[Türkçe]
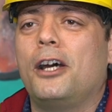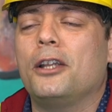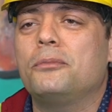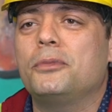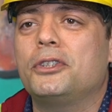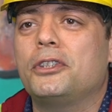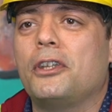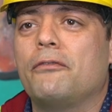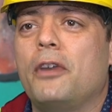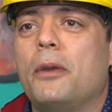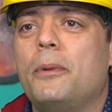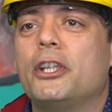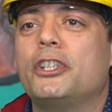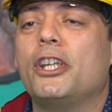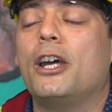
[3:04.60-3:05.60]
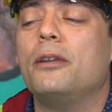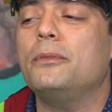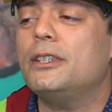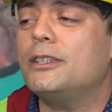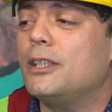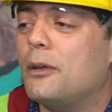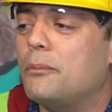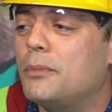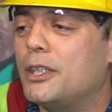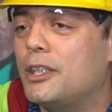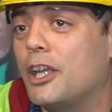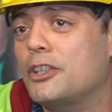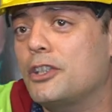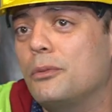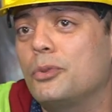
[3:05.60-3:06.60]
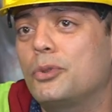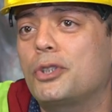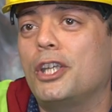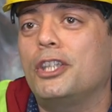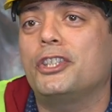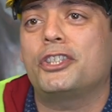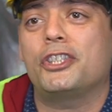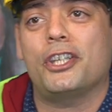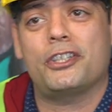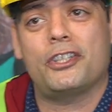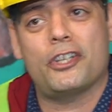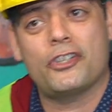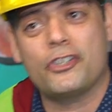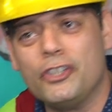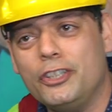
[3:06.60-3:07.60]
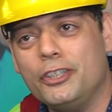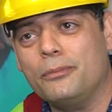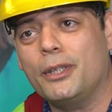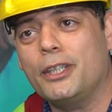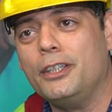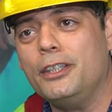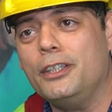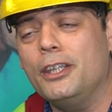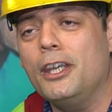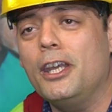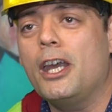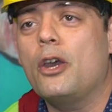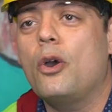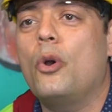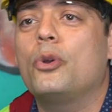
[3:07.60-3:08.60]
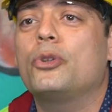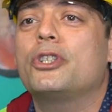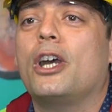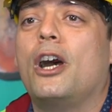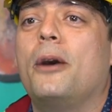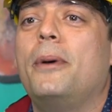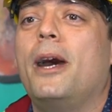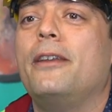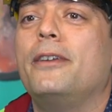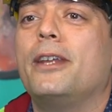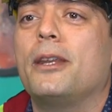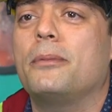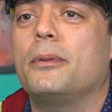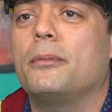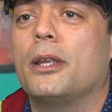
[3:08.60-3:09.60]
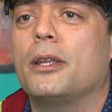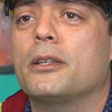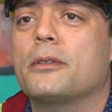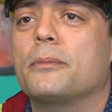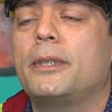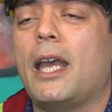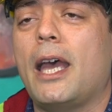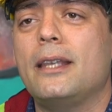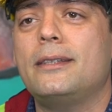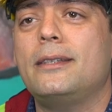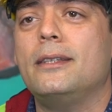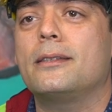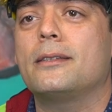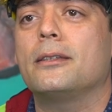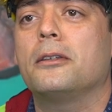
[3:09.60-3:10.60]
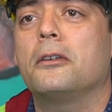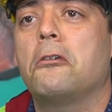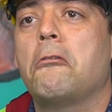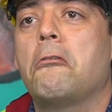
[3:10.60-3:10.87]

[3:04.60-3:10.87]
kalmışsan ve başarmışsan bir yaşam üçgenin içerisinde, sığınmayı önce haber verebilmen lazım. Telsiz.